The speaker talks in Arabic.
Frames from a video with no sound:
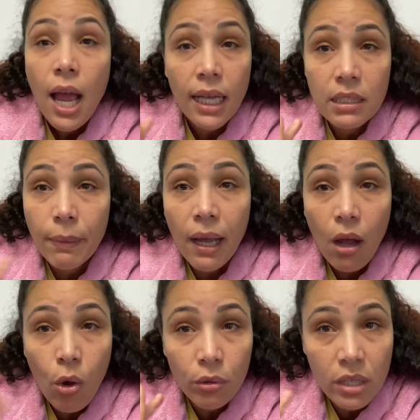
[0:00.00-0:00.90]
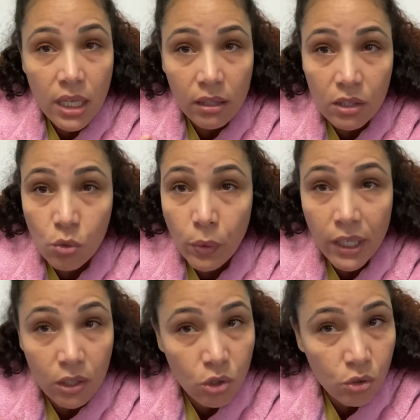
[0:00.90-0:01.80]
غتبقى حريه
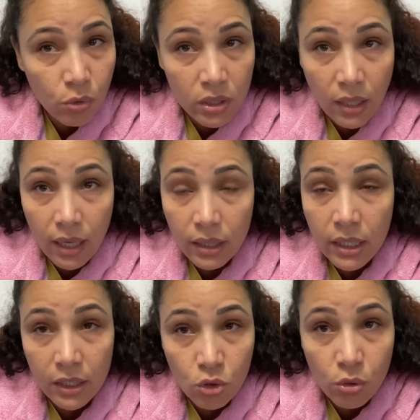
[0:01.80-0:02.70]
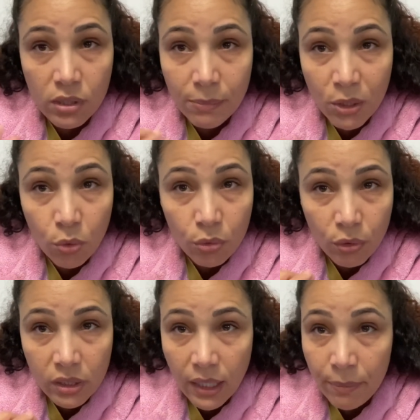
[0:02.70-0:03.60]
التصوير الشرطه يعني الشرطه ما يكونوا
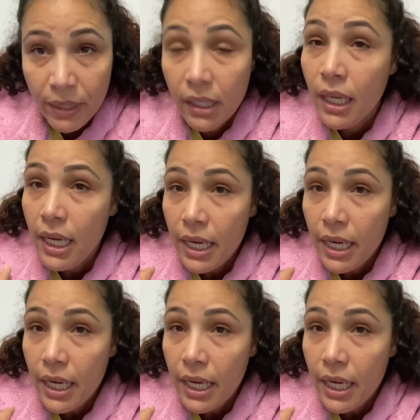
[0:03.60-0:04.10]
خدامين